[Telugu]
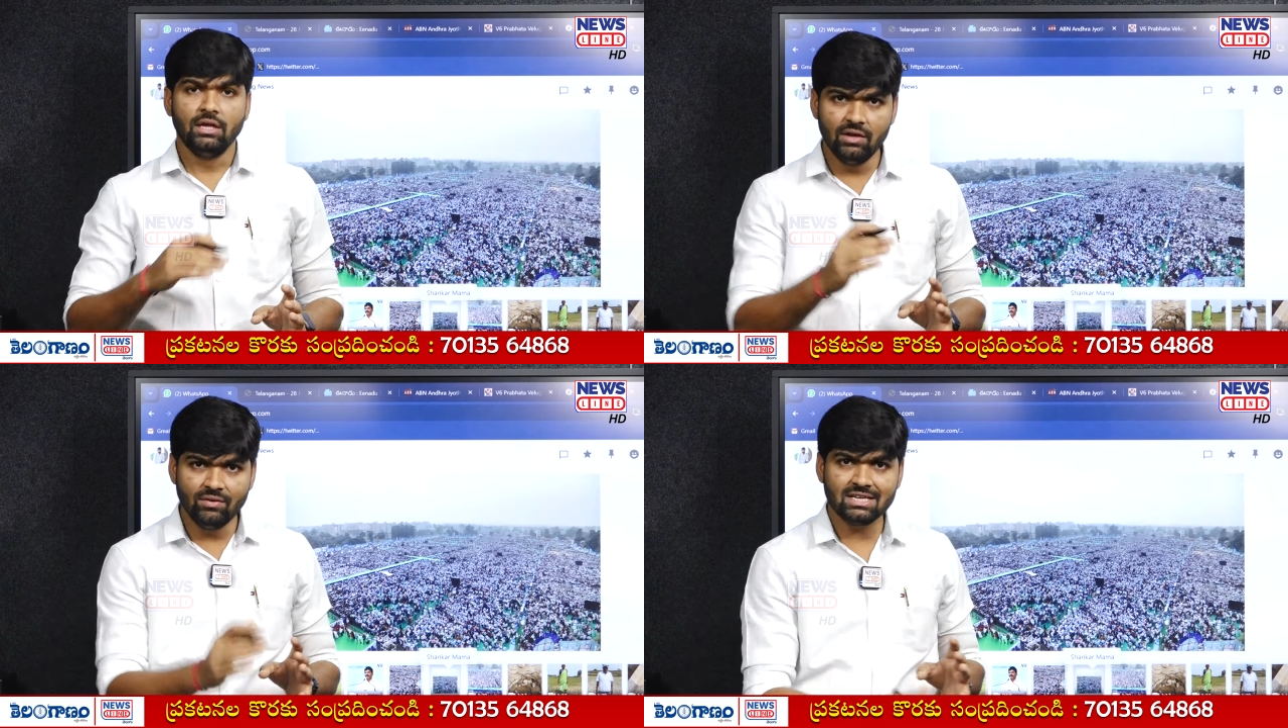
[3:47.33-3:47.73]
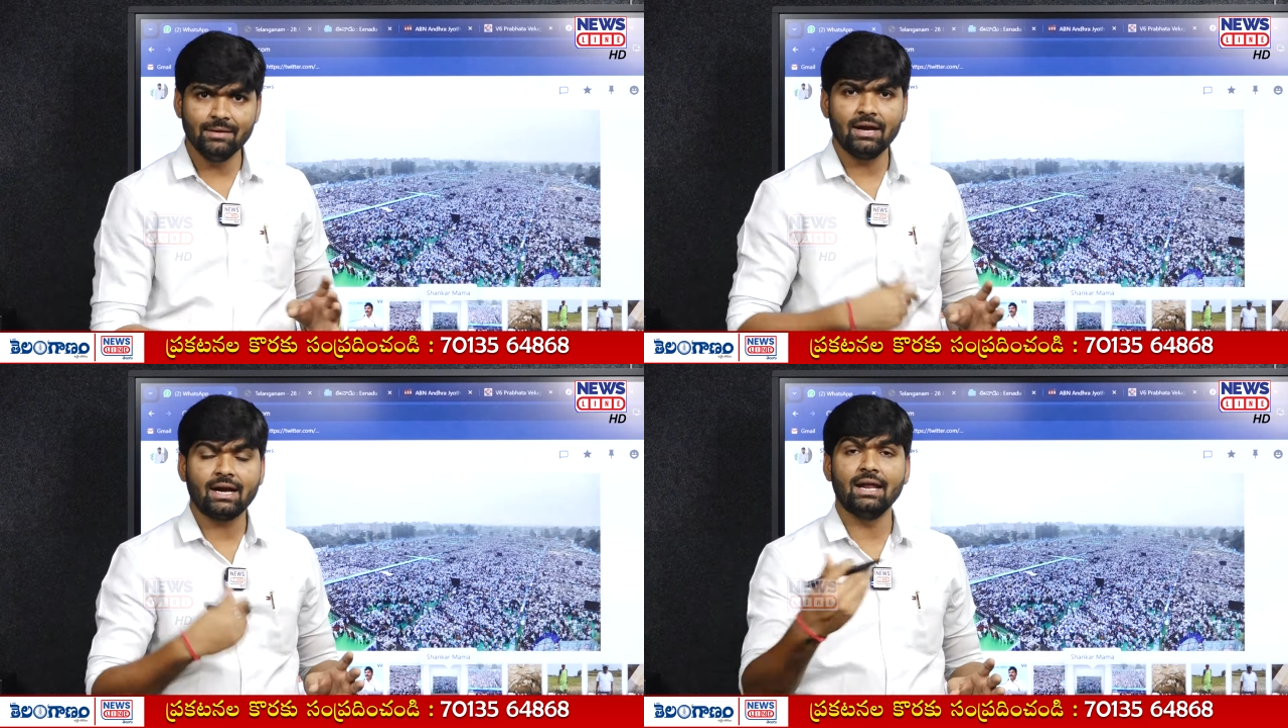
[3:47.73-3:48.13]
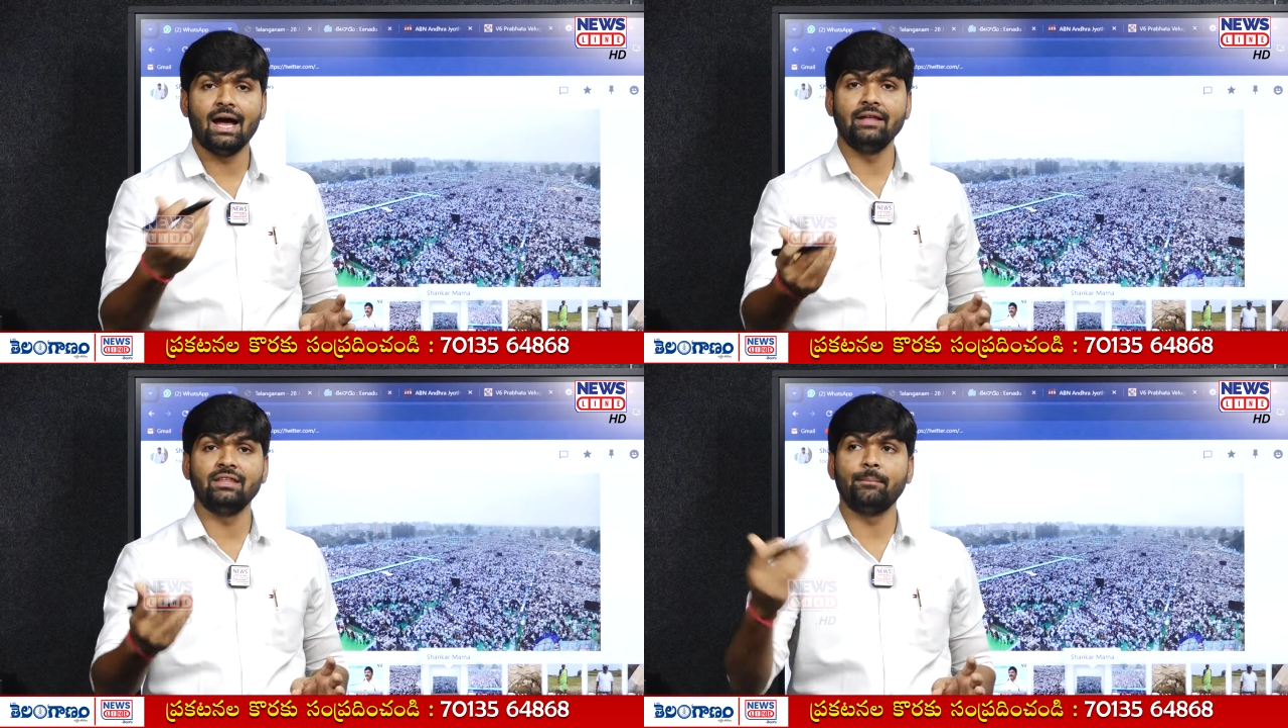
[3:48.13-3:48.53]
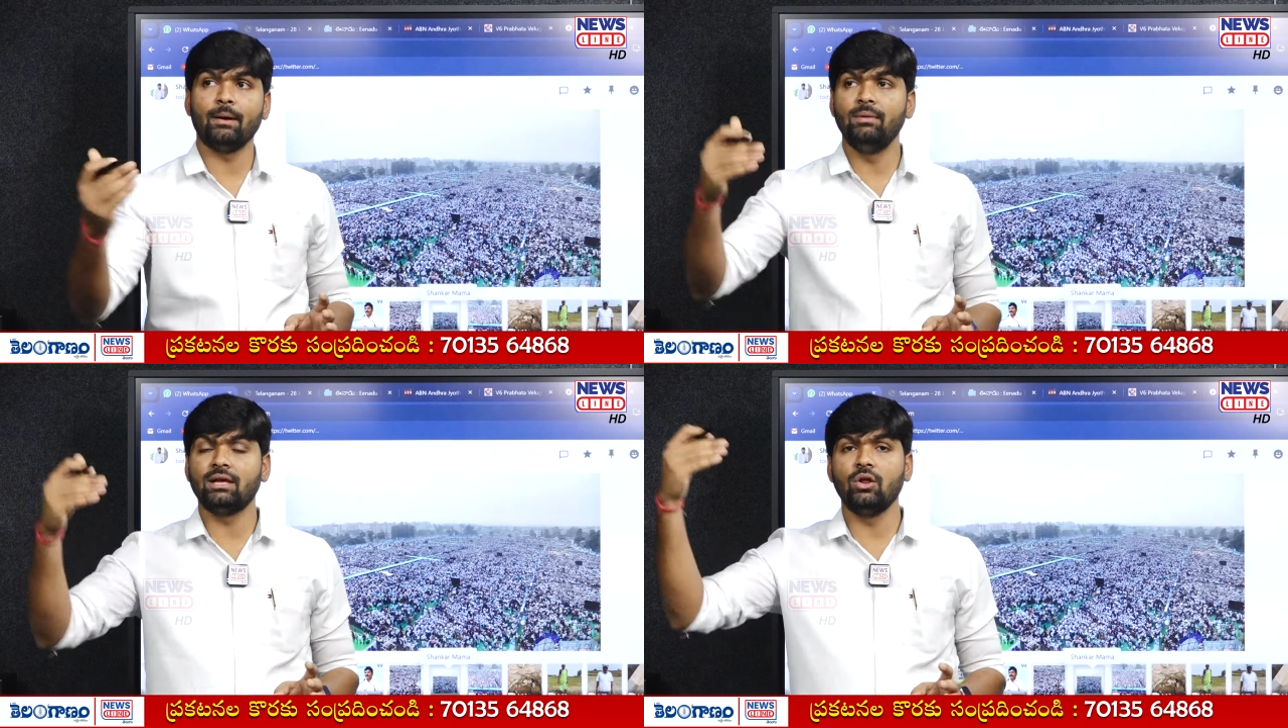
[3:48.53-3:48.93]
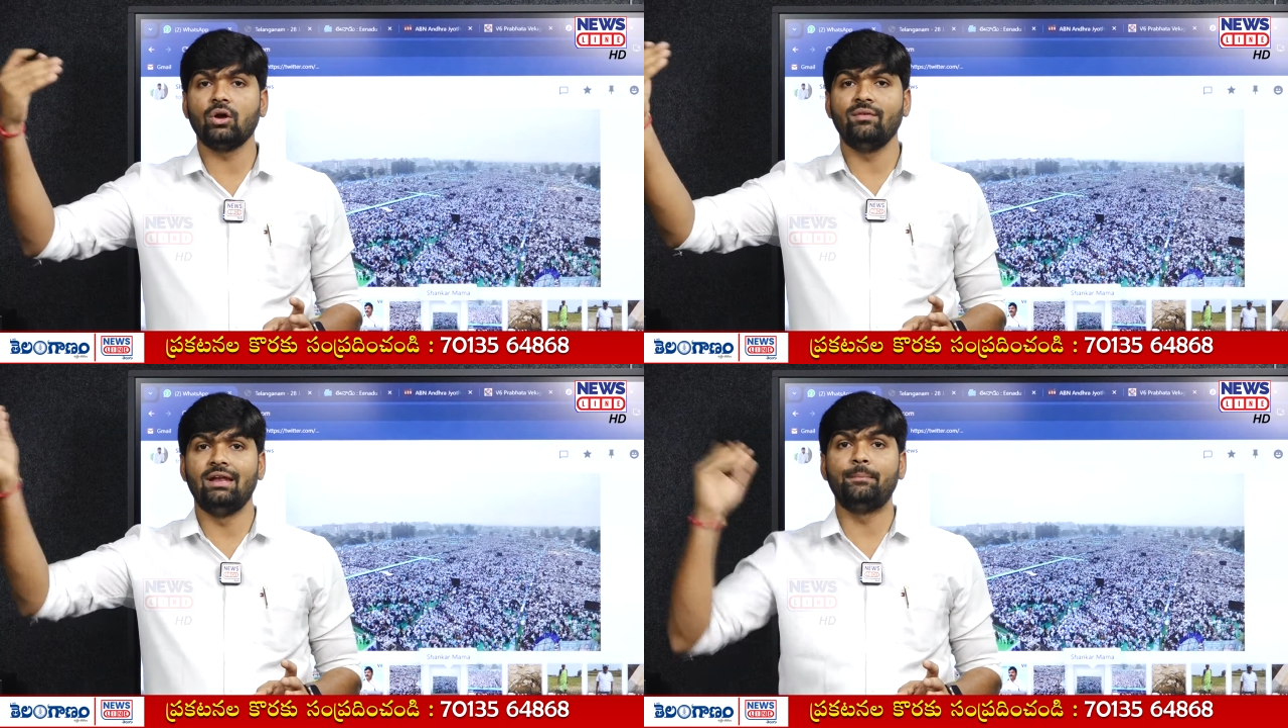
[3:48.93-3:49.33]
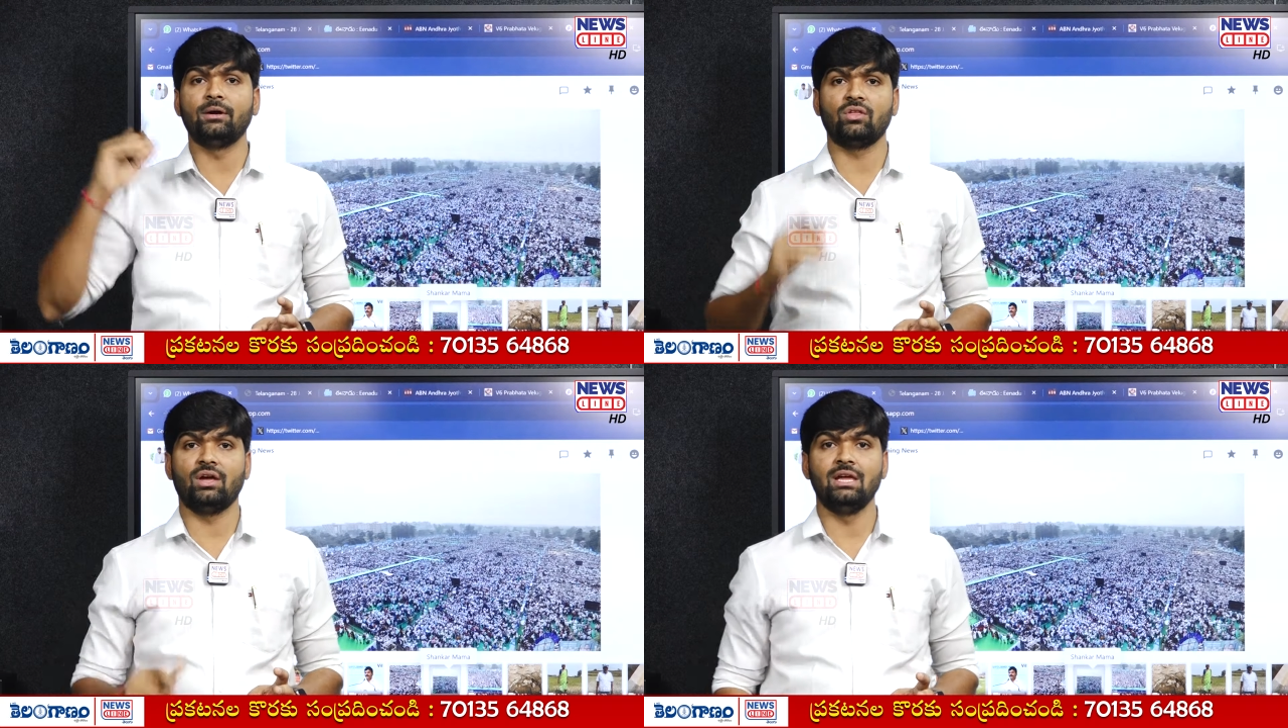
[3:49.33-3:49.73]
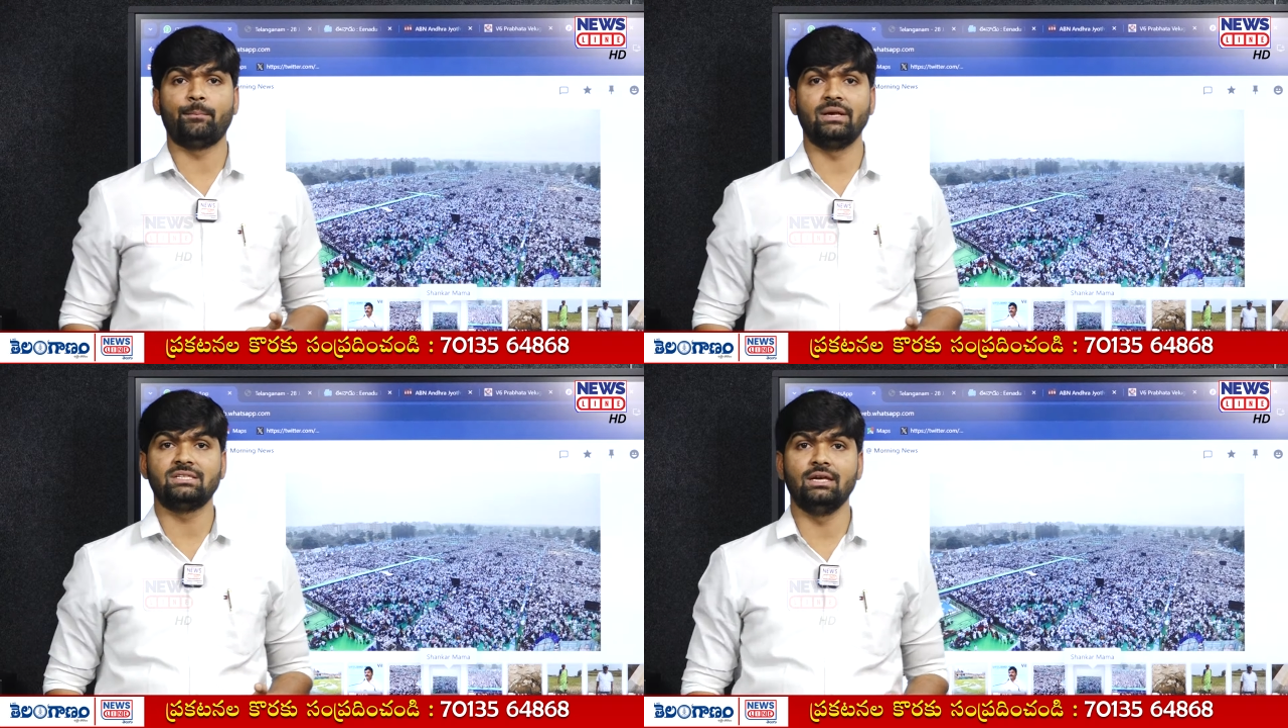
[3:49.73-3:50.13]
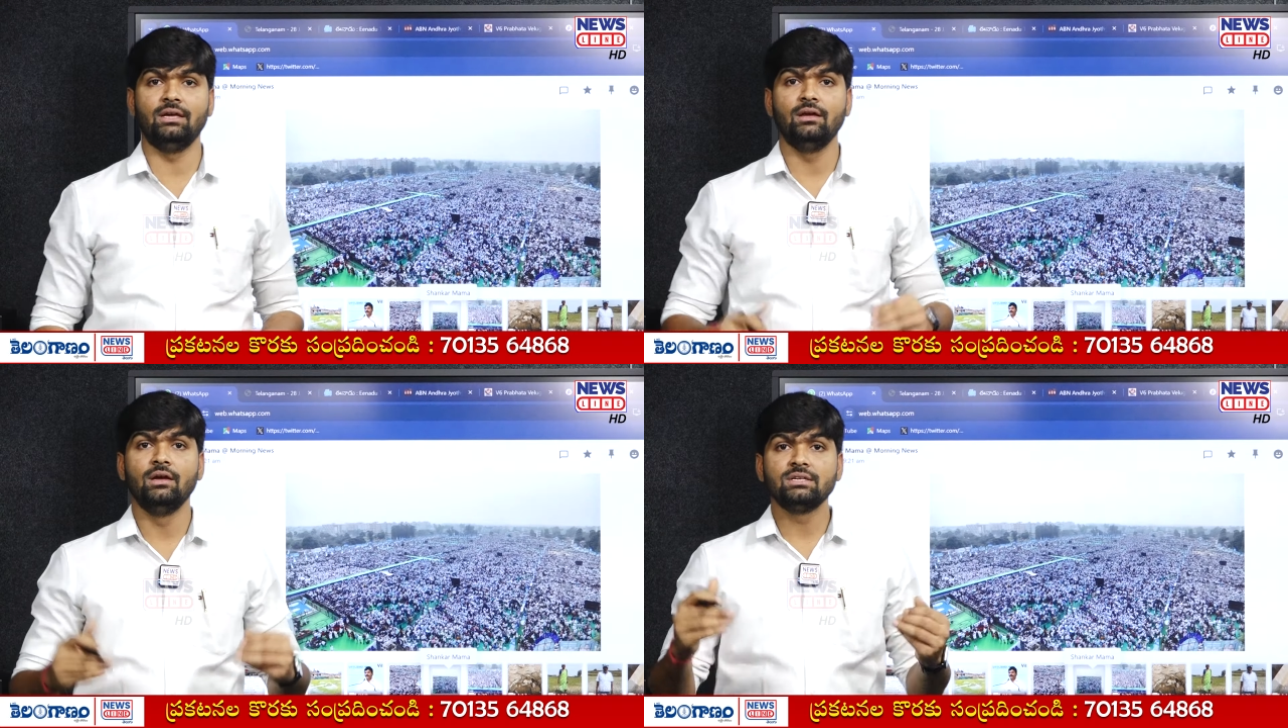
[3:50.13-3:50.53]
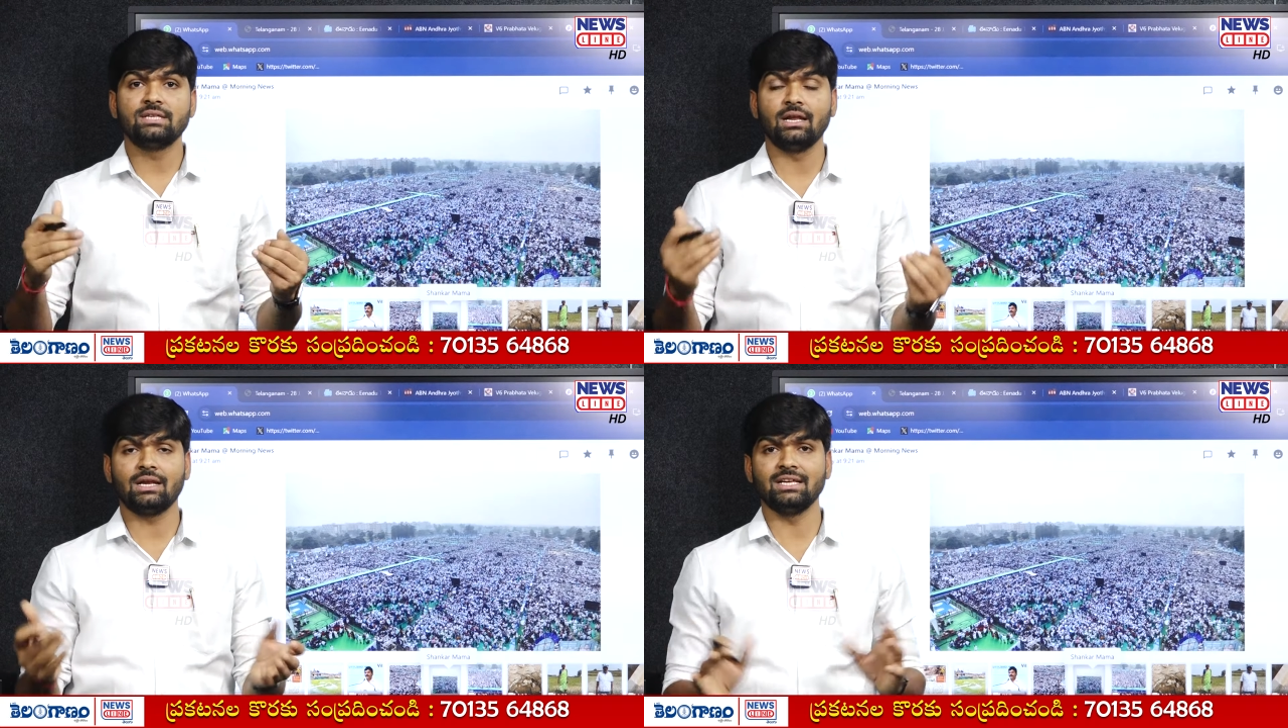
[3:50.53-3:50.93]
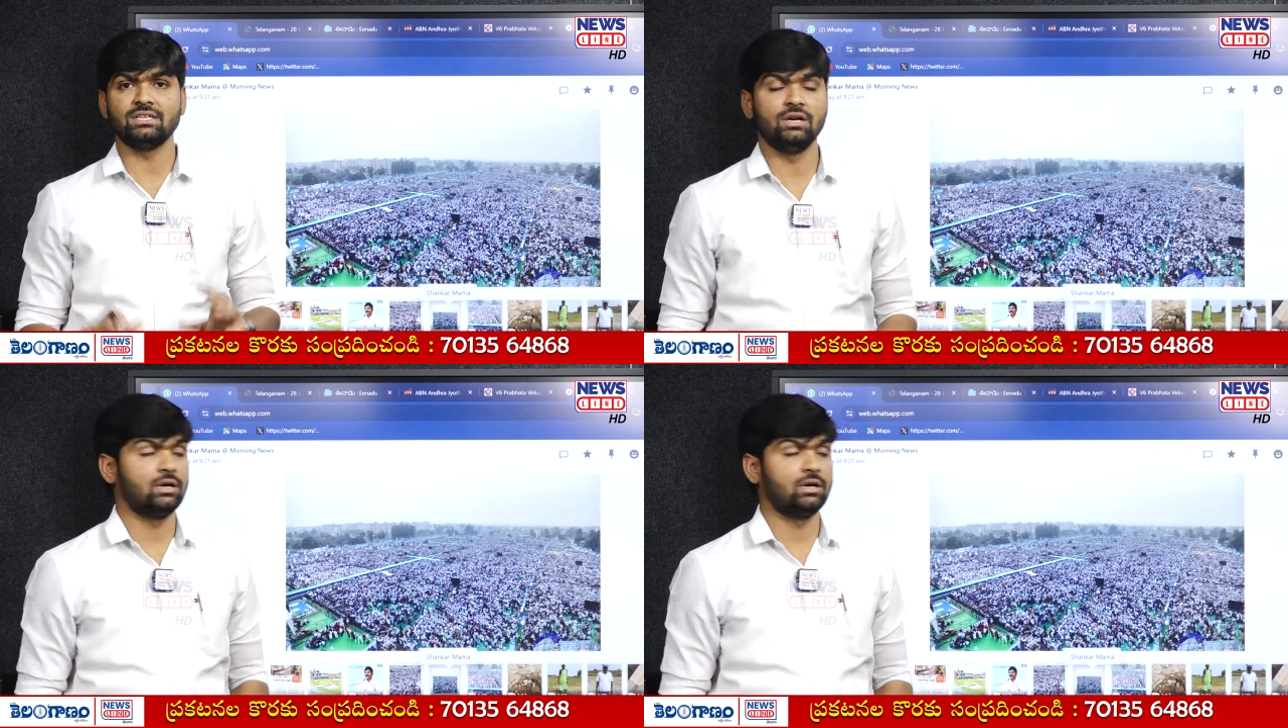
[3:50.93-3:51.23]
ఈ విషయం ఎక్కడ ఆంధ్ర పబ్లిక్లోకి వెళ్ళిపోతుందో అని చెప్పేసి సర్క్యులేషన్